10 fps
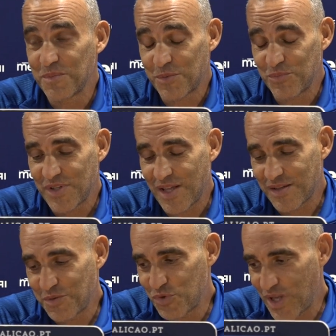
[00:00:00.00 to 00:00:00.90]
Mas, já,
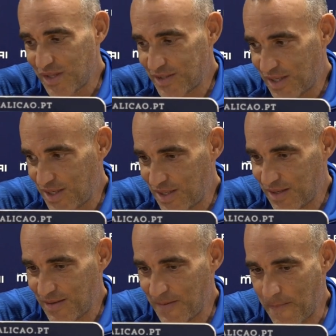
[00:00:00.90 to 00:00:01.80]
como já disse
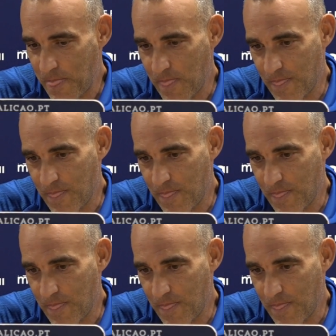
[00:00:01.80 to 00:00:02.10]
aqui, hum,